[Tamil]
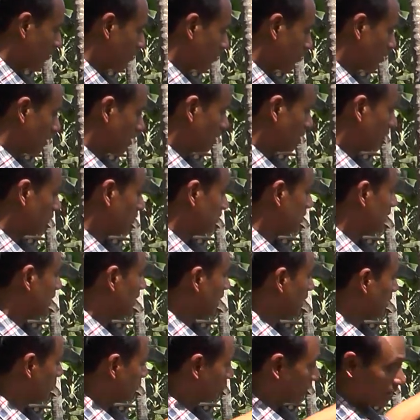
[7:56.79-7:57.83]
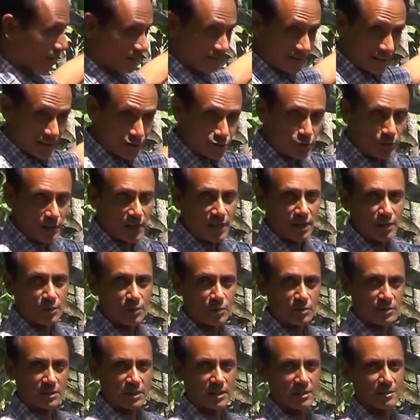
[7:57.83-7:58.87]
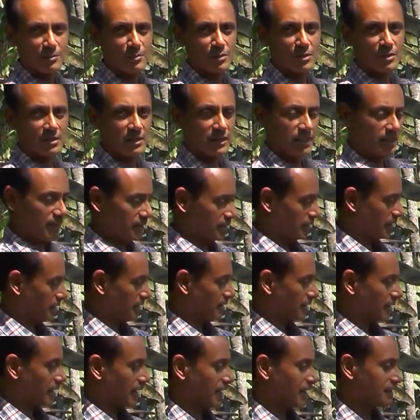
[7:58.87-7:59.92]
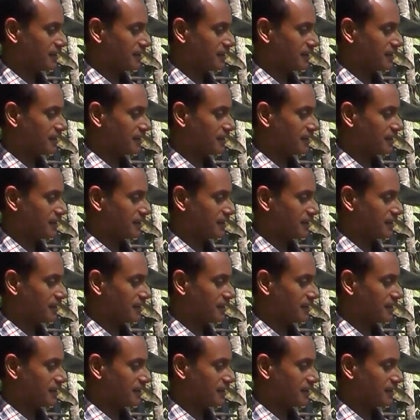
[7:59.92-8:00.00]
இயற்கை உரம் வந்து நாங்கள் முதல்ல வெஞ்சுரியில் கொடுத்துட்டு இருக்கும்போது